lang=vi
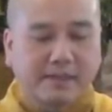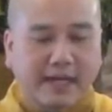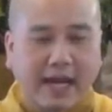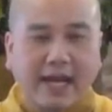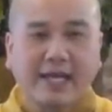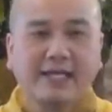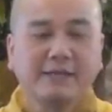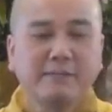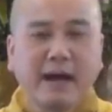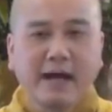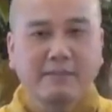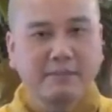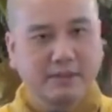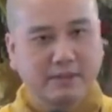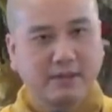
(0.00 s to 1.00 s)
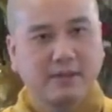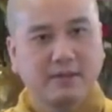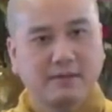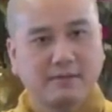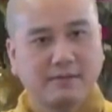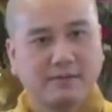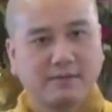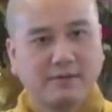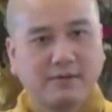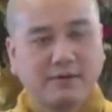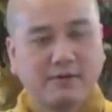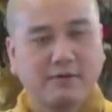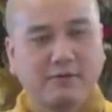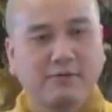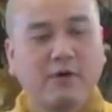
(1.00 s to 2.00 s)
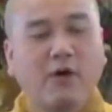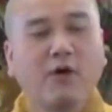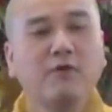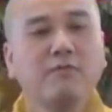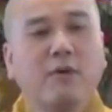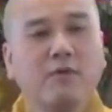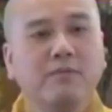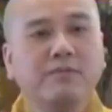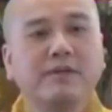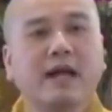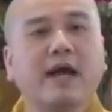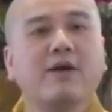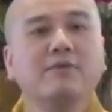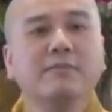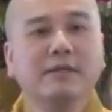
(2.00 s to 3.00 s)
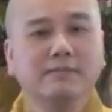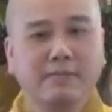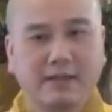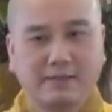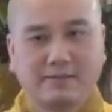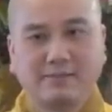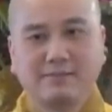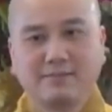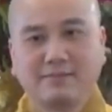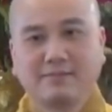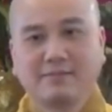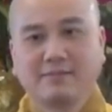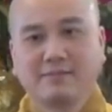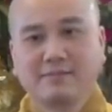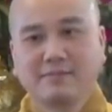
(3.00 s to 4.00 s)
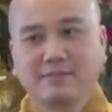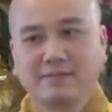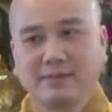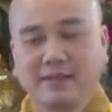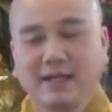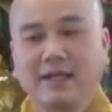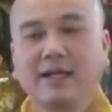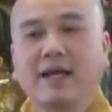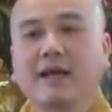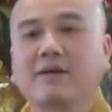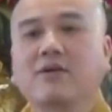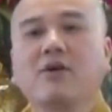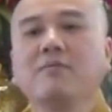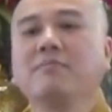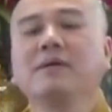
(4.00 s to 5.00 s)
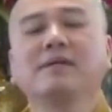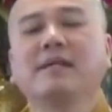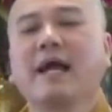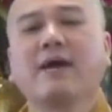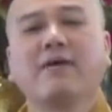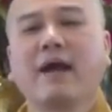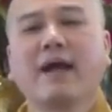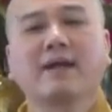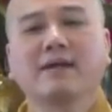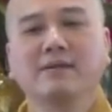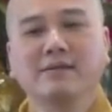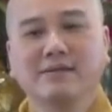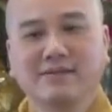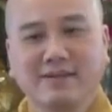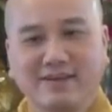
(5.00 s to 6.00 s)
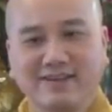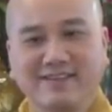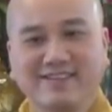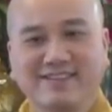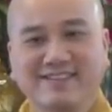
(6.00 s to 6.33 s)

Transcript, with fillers: ngày ba bữa vỗ bụng rau bình bịch nghĩa là có miếng rau ăn là được rồi